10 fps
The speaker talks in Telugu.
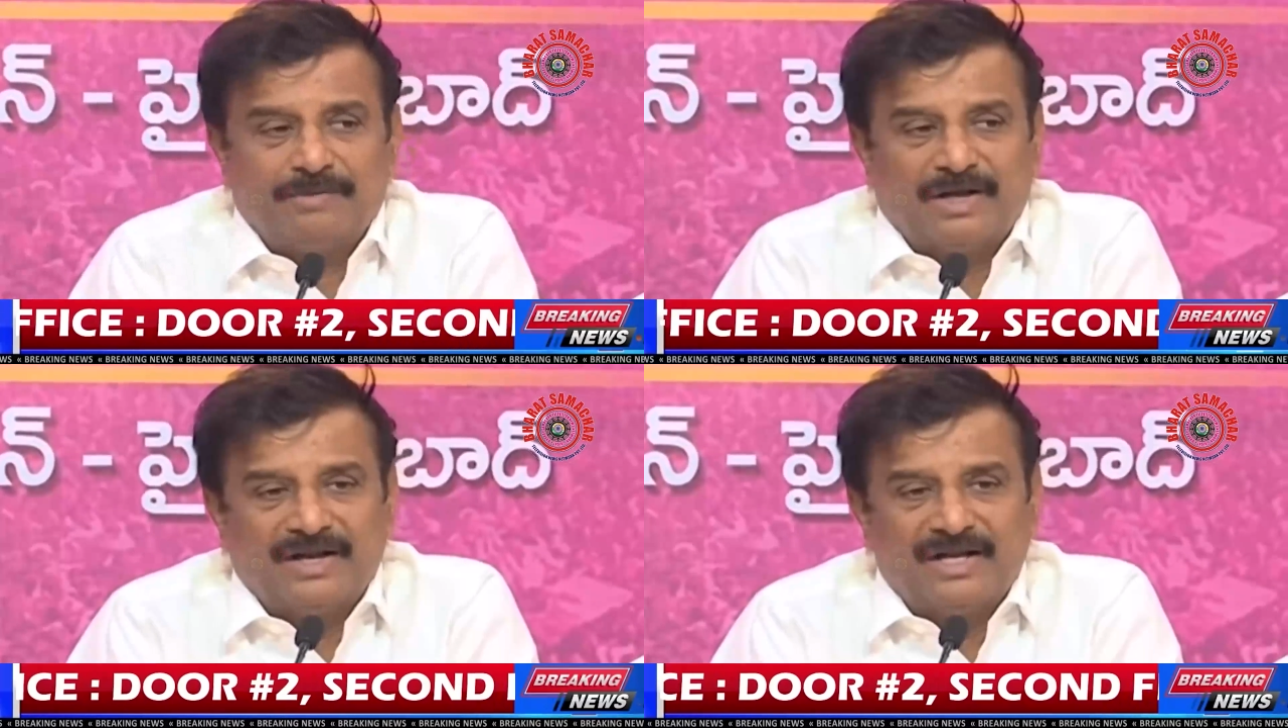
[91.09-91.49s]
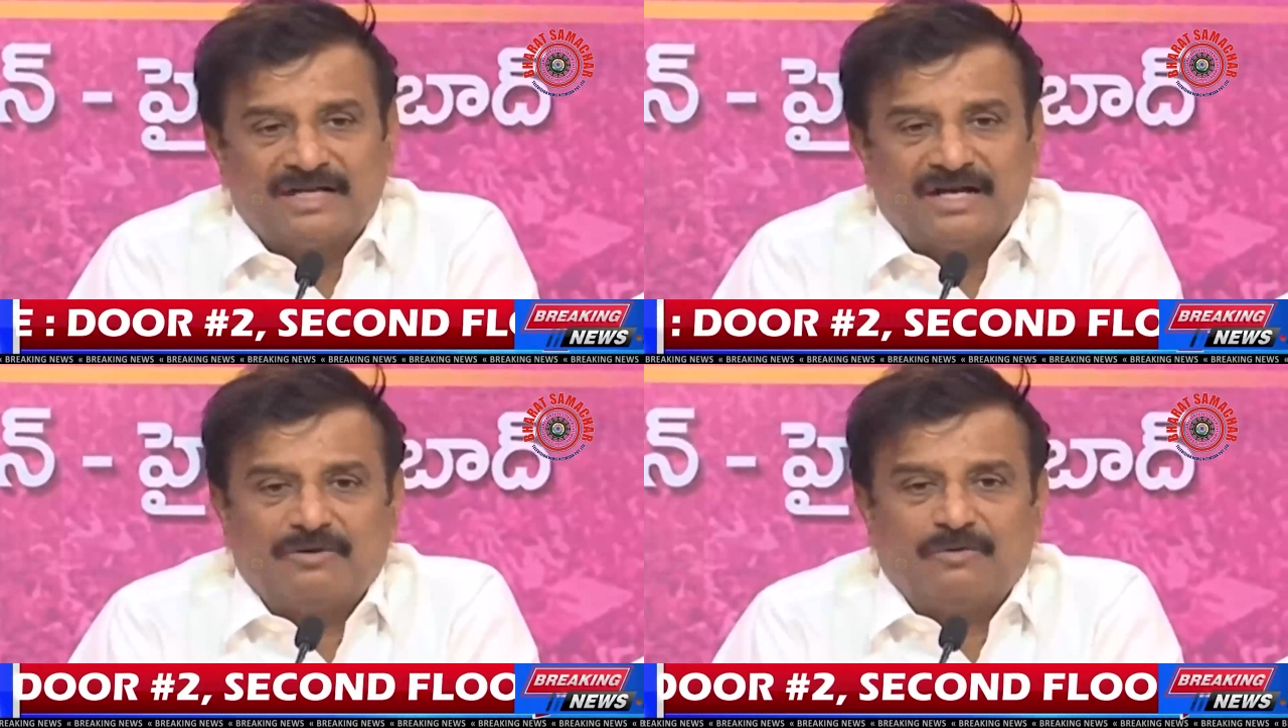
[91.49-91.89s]
మల్లన్న
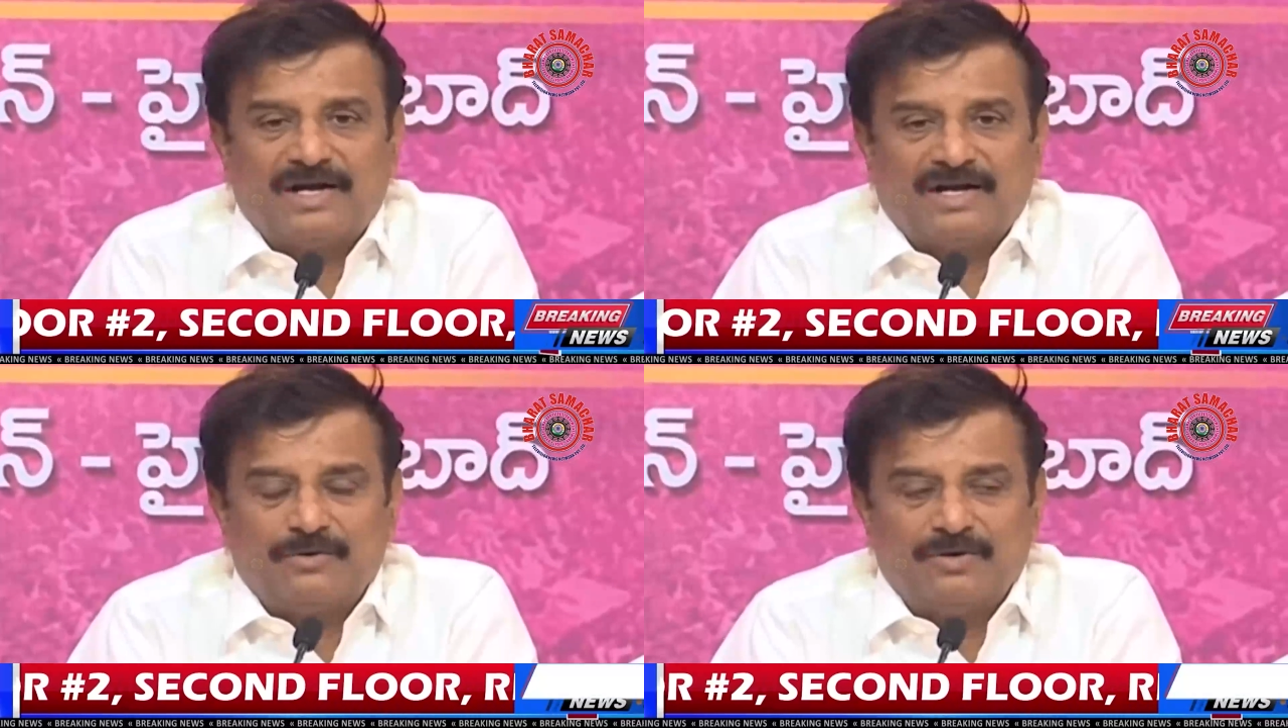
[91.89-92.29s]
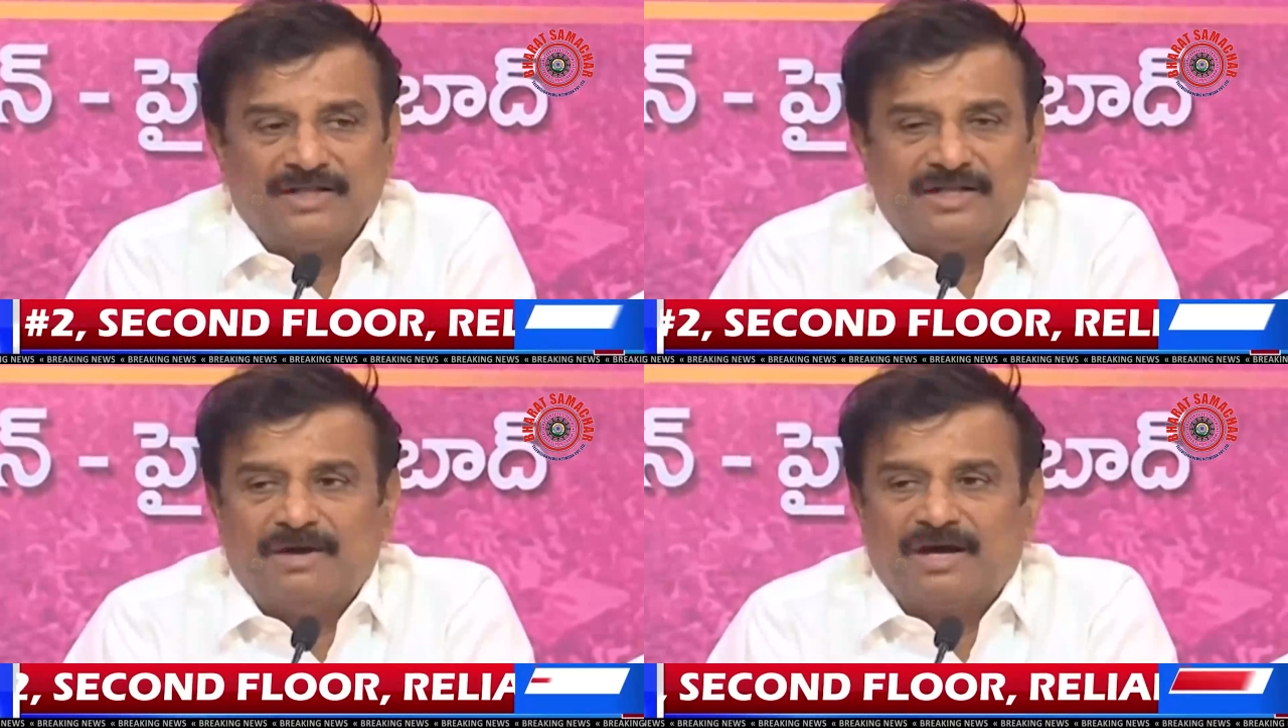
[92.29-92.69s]
సాగర్ వాటర్
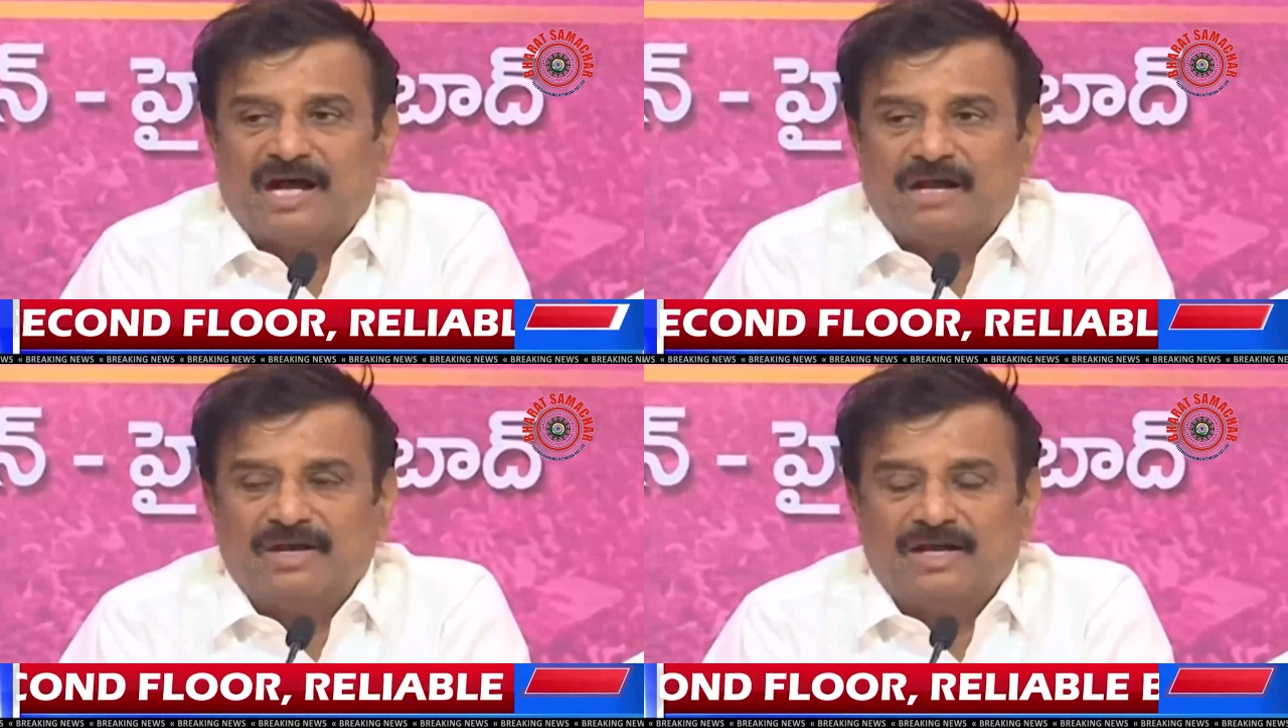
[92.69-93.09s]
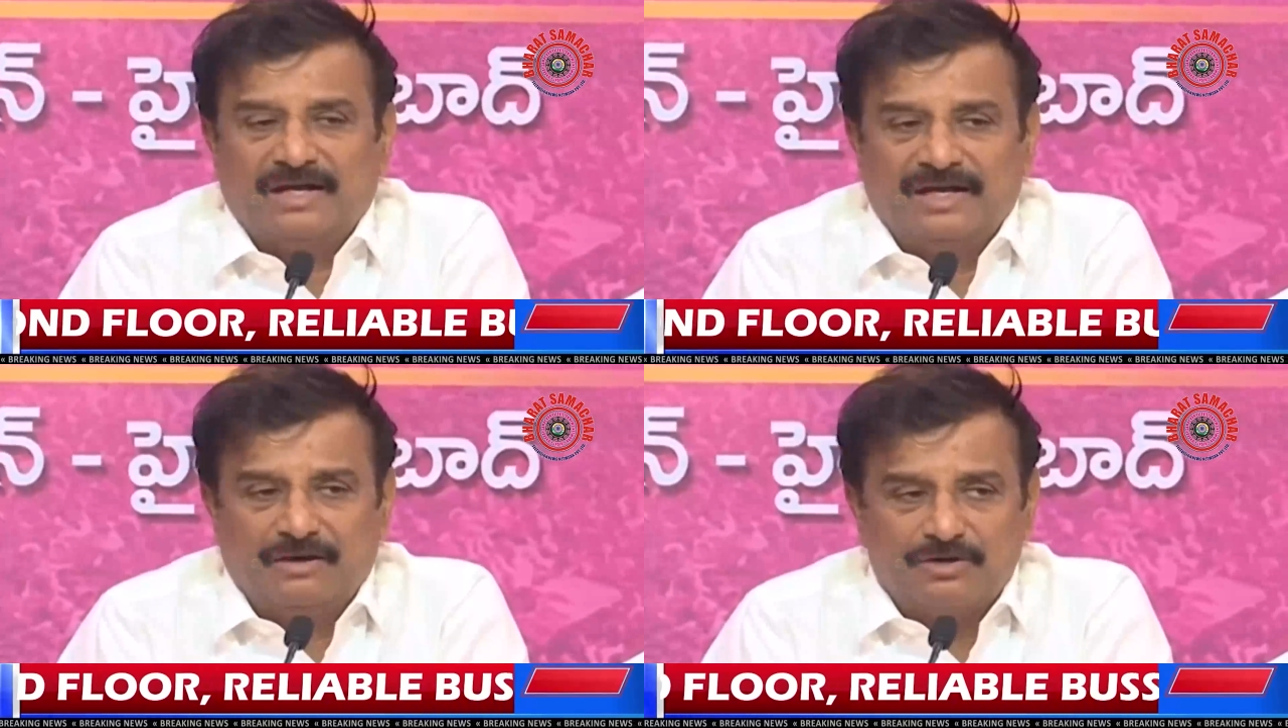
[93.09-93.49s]
ఉన్నది మా
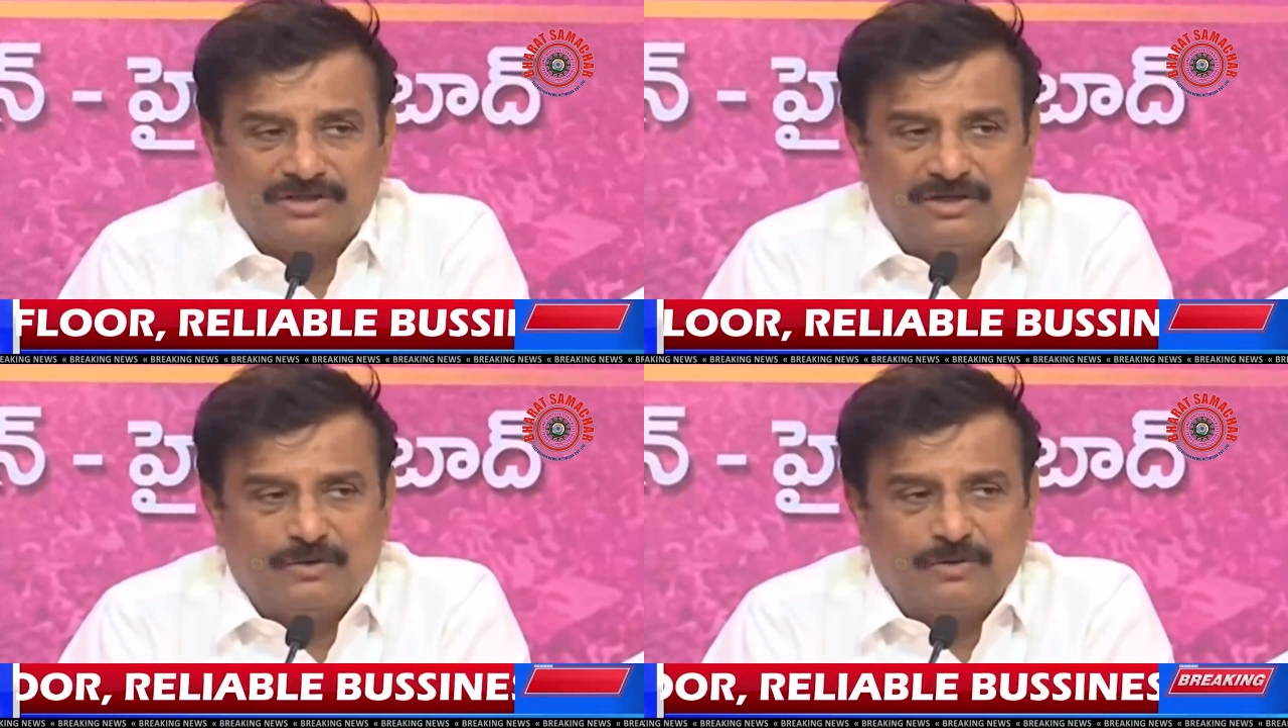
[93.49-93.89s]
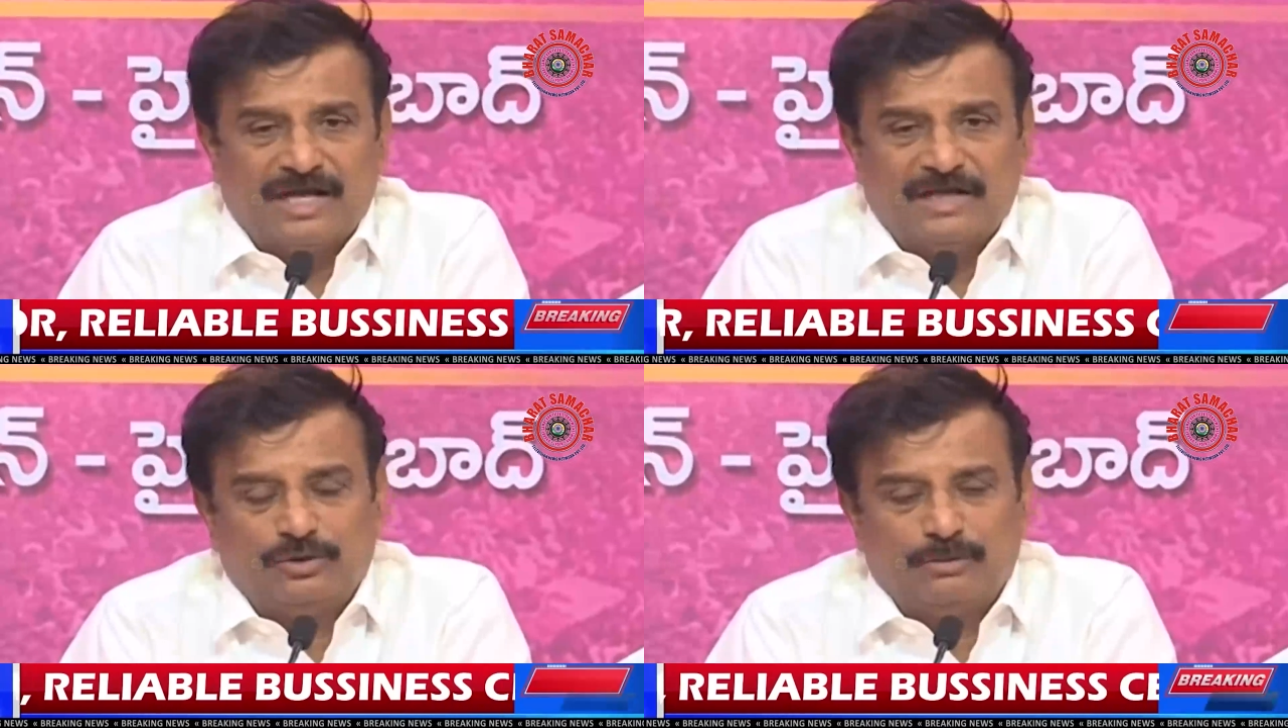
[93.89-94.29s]
కాలువలకు నీళ్లు వస్తలేవు
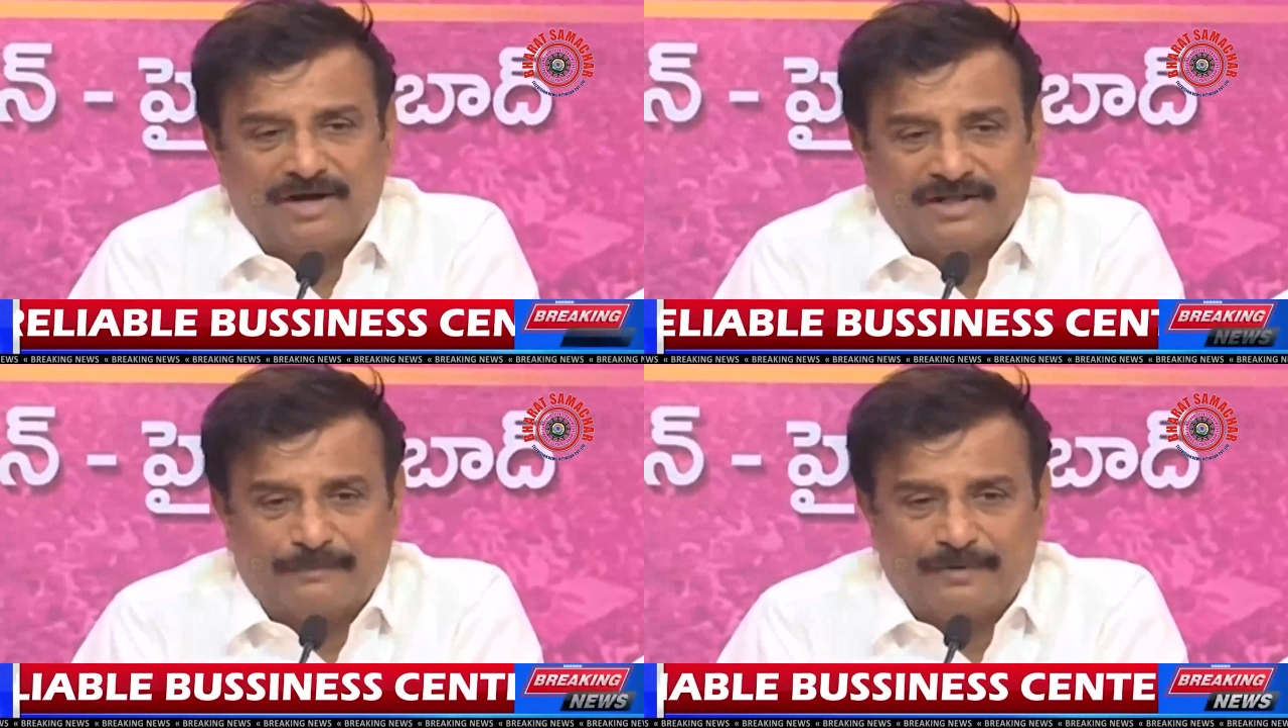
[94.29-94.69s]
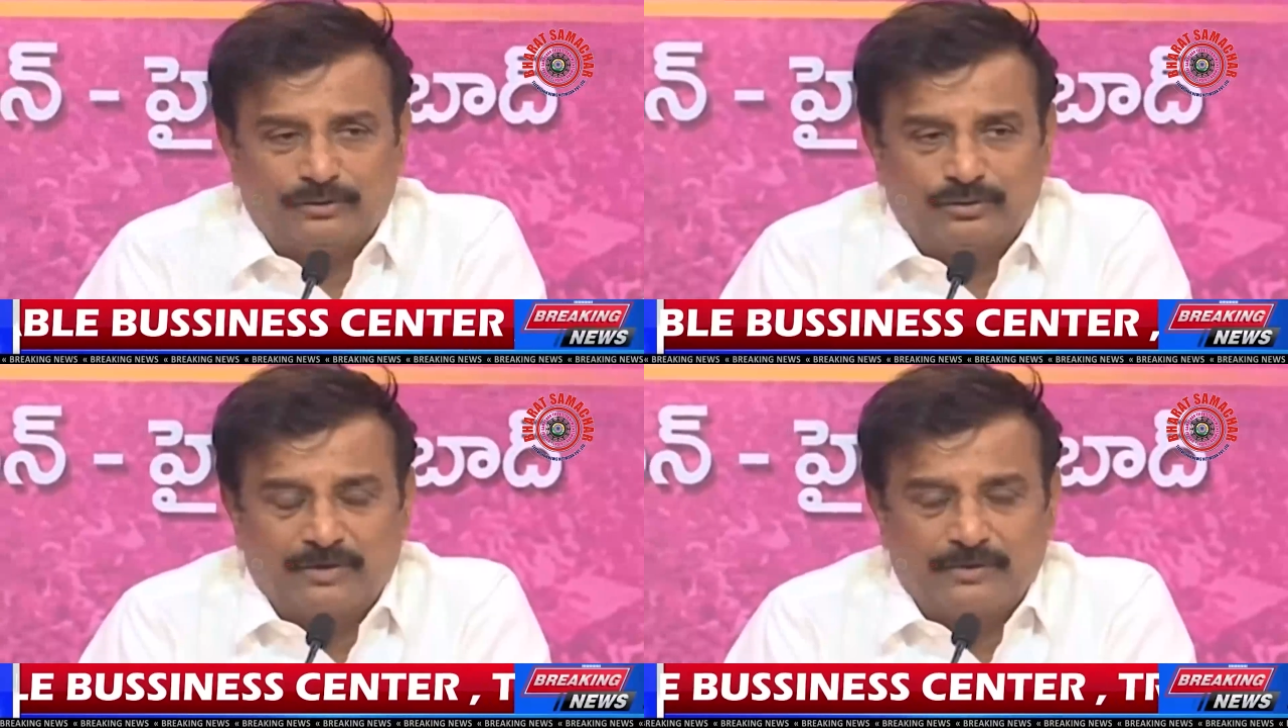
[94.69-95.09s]
రైతులు
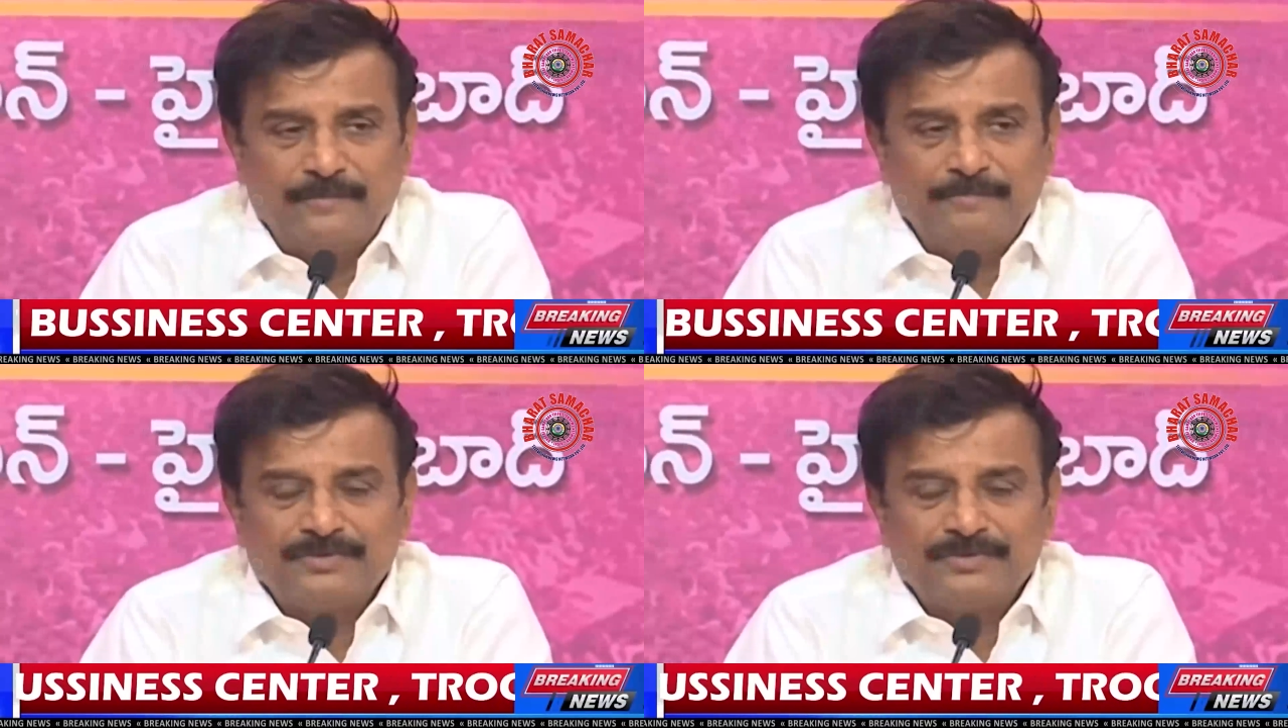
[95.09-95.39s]
బాధపడుతున్నారు